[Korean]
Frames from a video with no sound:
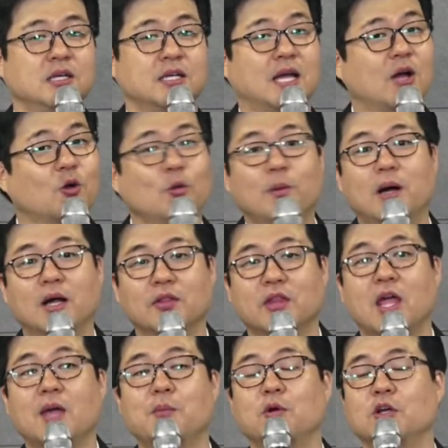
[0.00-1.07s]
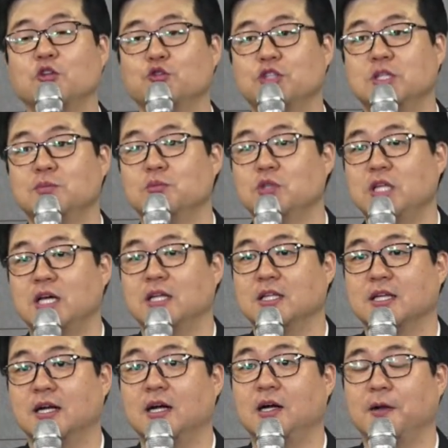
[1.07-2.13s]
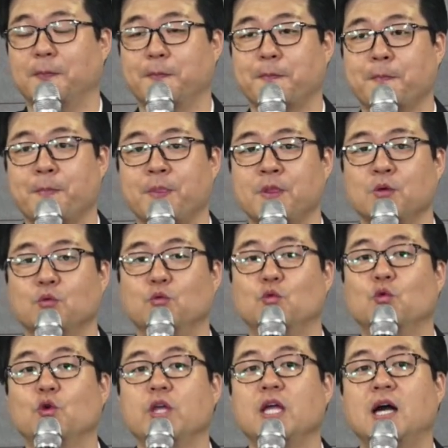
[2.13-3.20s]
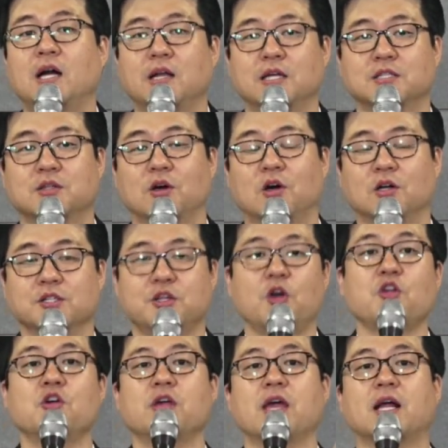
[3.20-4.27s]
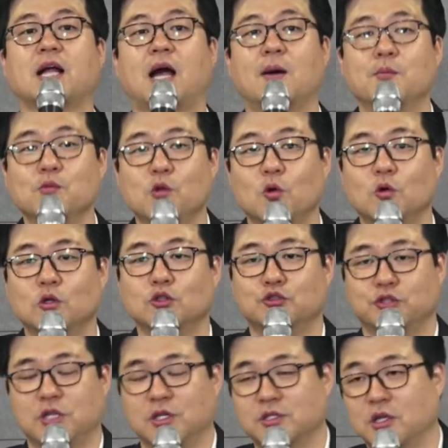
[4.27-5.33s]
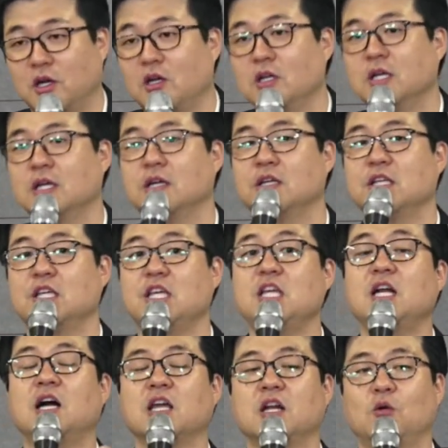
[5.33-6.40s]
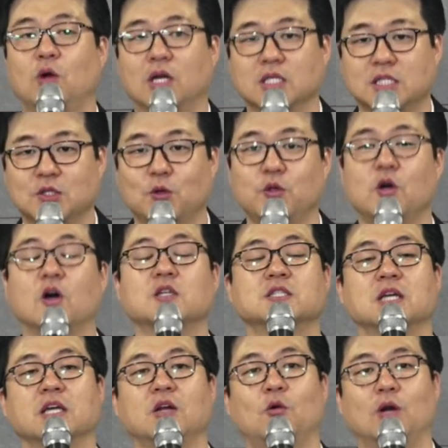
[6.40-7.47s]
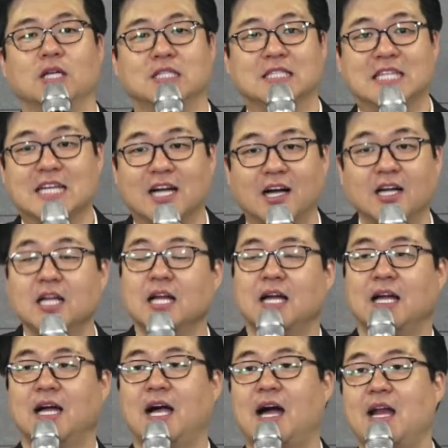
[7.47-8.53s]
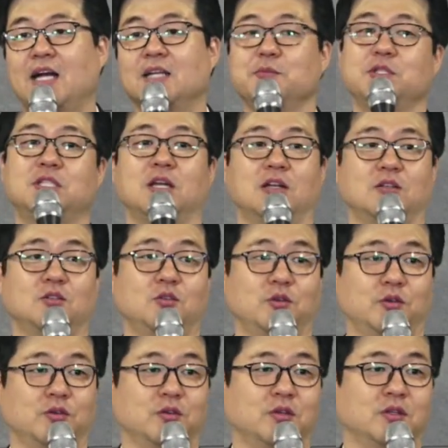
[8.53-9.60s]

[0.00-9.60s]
라고만 내버려 두시는 분이 아니라 우리 안에서 성령의 감동을 주셔서 일하기를 원하시고 역사하기를 원하신 이가 하나님이시다는 거예요.